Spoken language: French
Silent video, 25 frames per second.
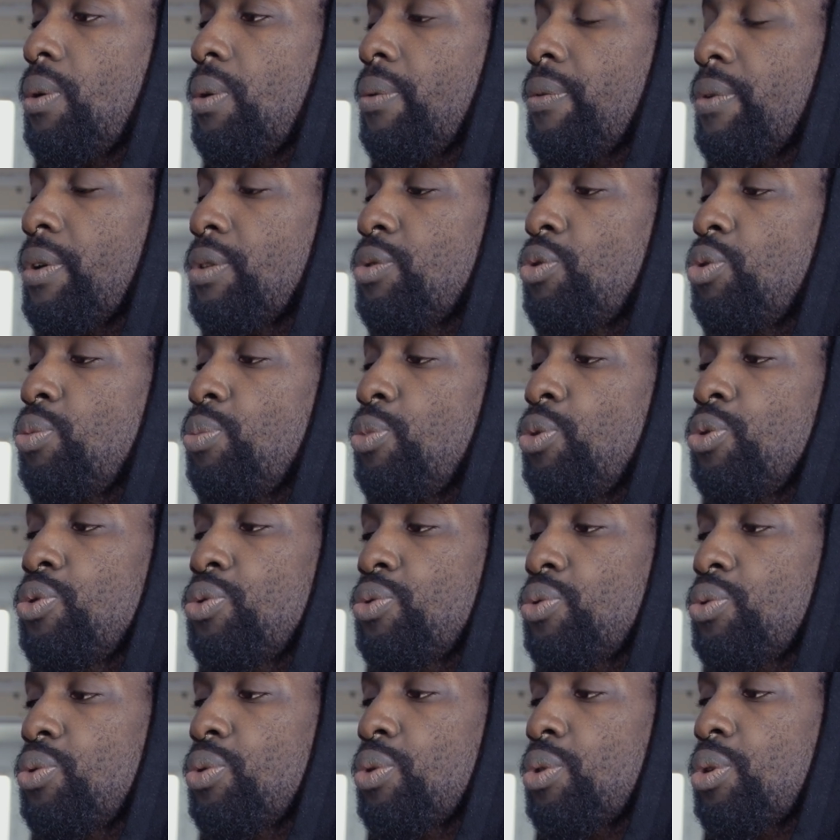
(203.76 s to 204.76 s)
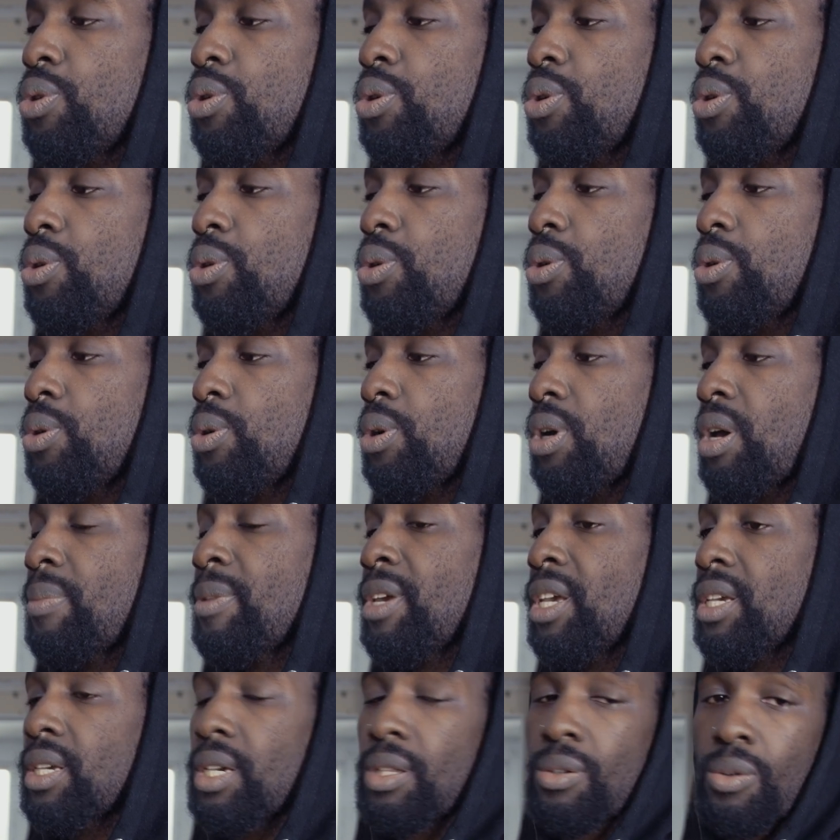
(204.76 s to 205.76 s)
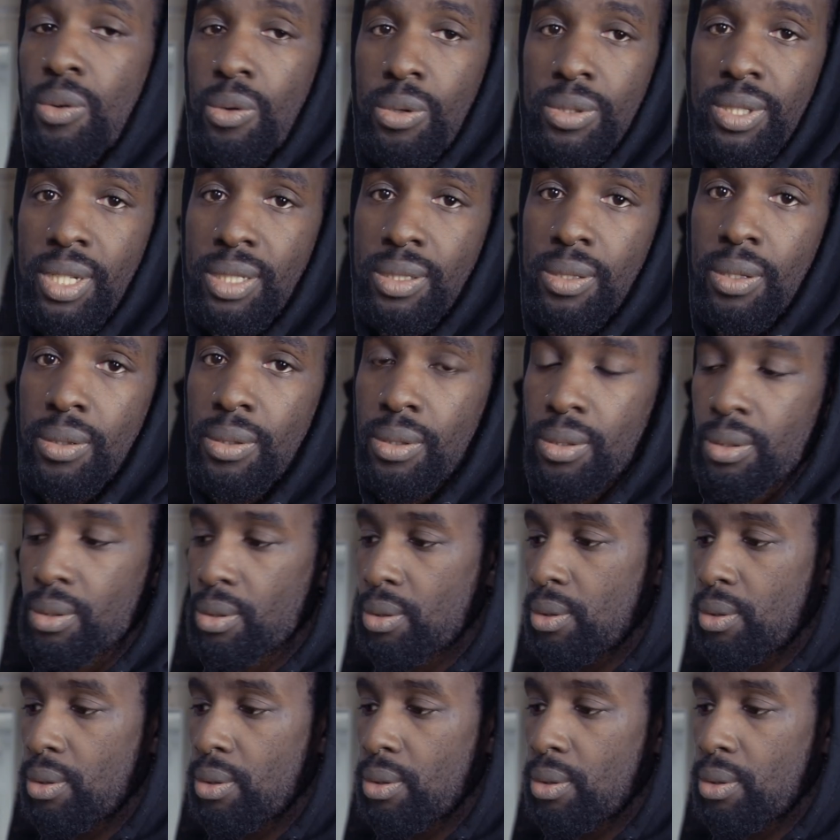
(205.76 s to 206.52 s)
mesure américaine, anglo-saxonne.